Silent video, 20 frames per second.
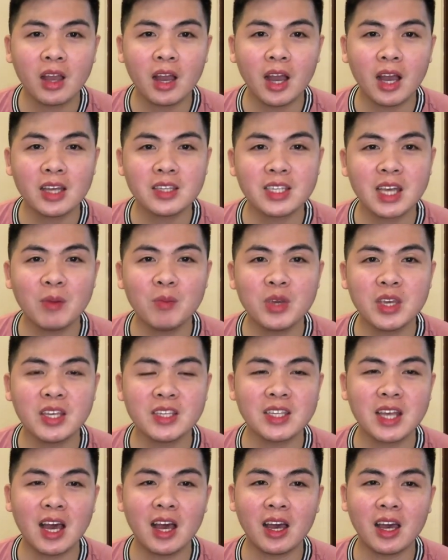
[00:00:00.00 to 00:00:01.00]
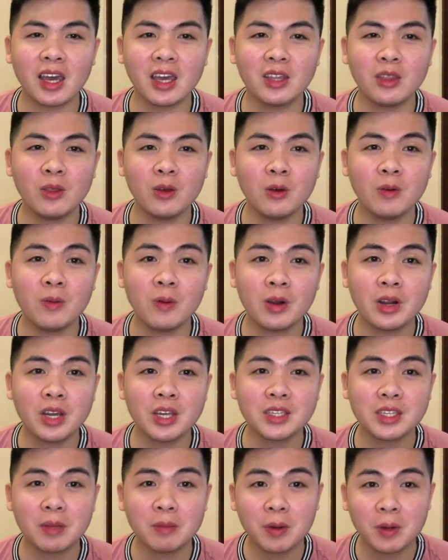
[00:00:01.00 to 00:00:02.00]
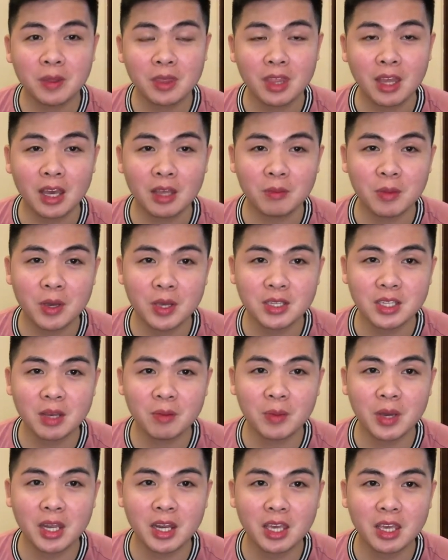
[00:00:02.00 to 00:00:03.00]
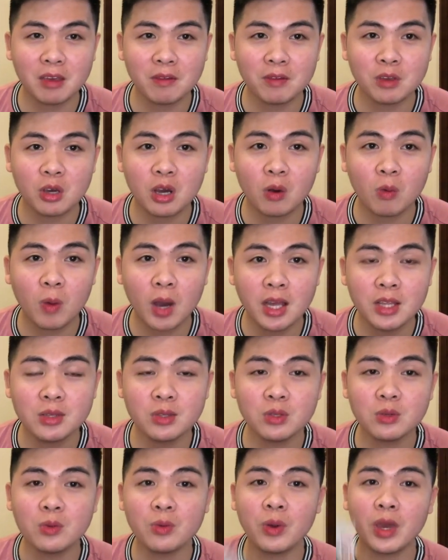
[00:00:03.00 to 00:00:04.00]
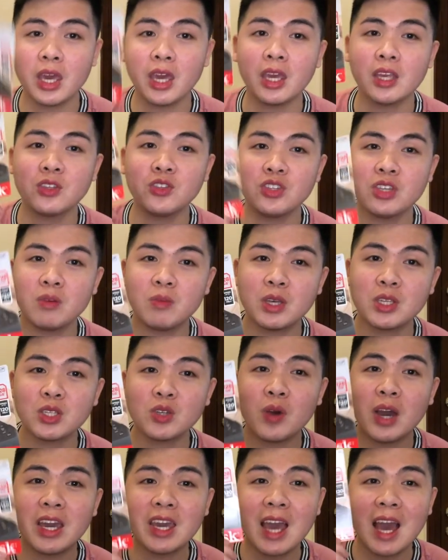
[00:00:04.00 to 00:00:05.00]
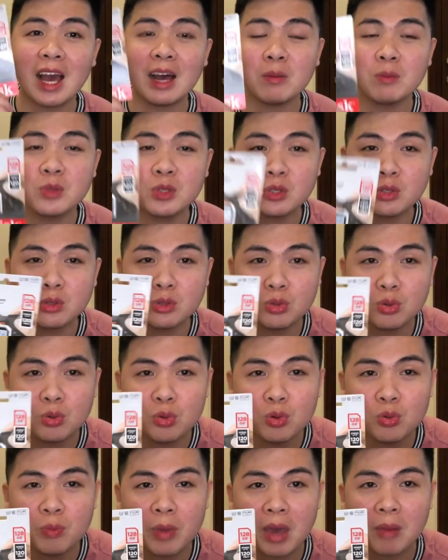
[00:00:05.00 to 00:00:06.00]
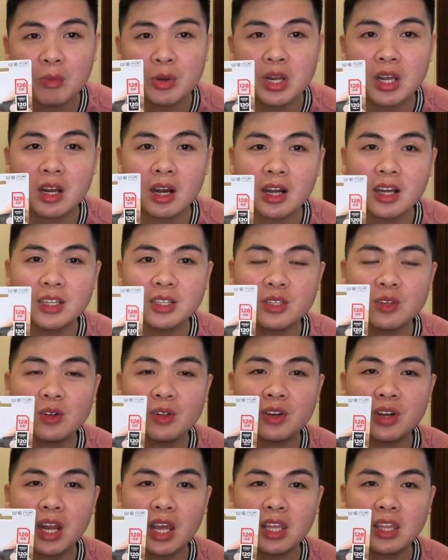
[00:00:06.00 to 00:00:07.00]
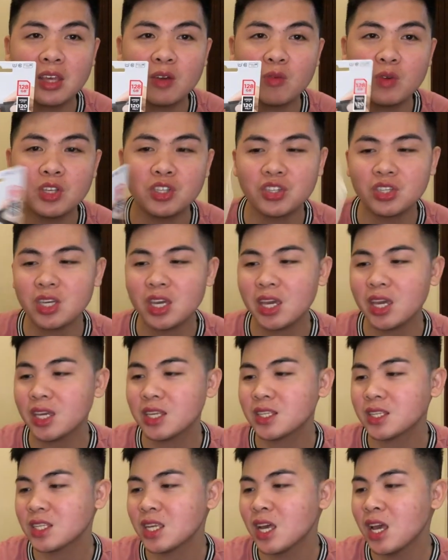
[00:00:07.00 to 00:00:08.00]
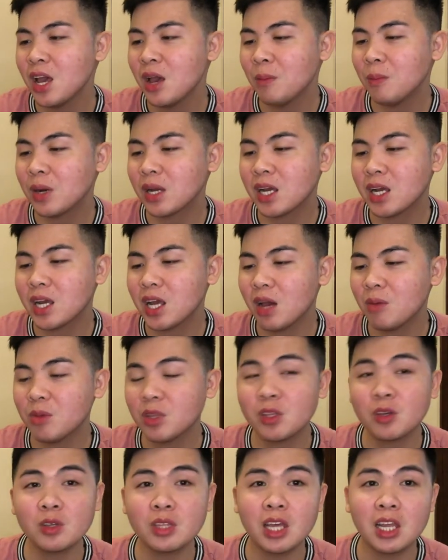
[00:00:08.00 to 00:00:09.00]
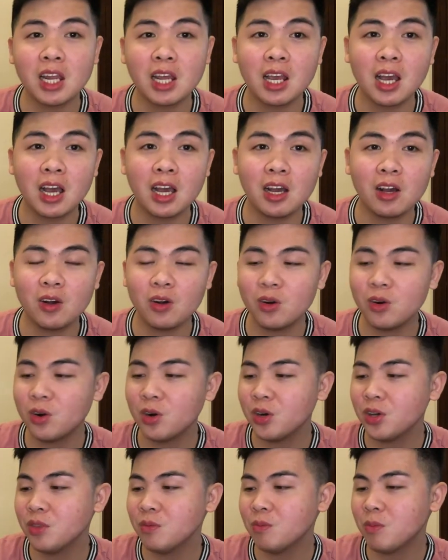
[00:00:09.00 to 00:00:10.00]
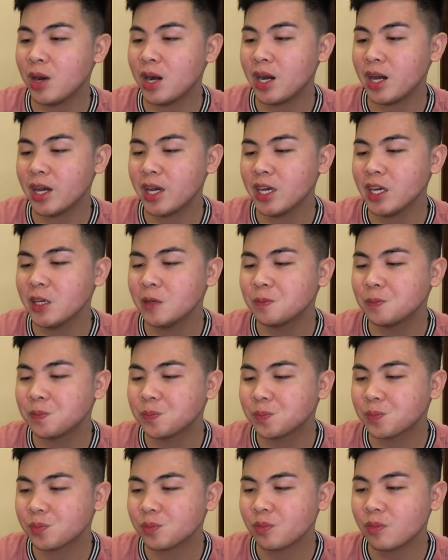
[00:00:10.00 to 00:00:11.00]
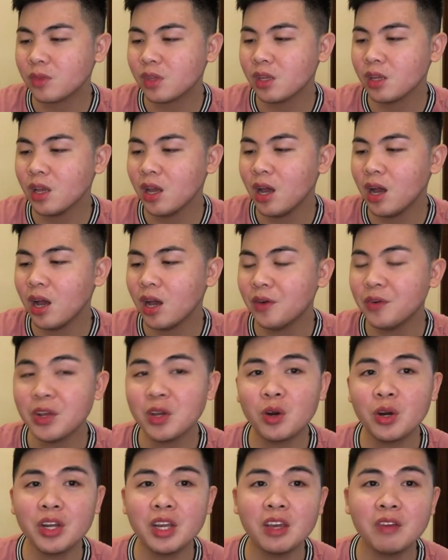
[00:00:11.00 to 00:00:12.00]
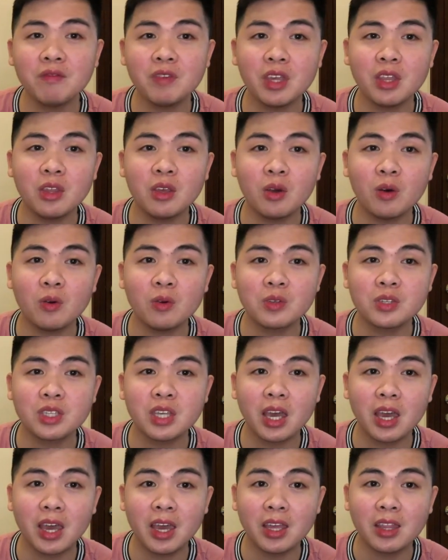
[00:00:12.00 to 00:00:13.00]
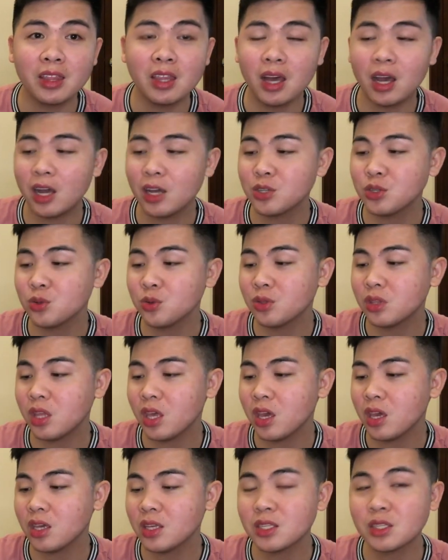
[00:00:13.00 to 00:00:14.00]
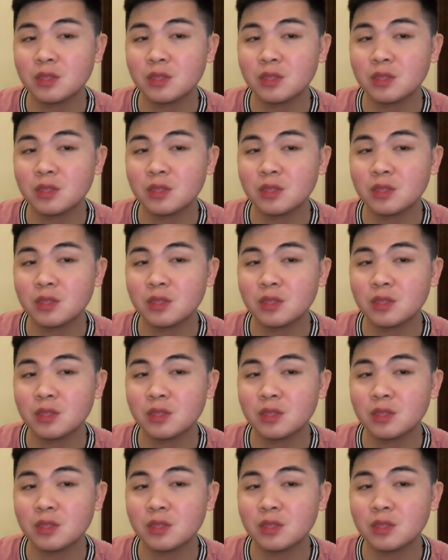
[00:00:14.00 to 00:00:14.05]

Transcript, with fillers: uh, sabi niya sa akin, no worries about that because I'm gonna give you a 128 GB. So I have two memory cards already which is magagamit ko talaga on my uh, recording videos and uh, shooting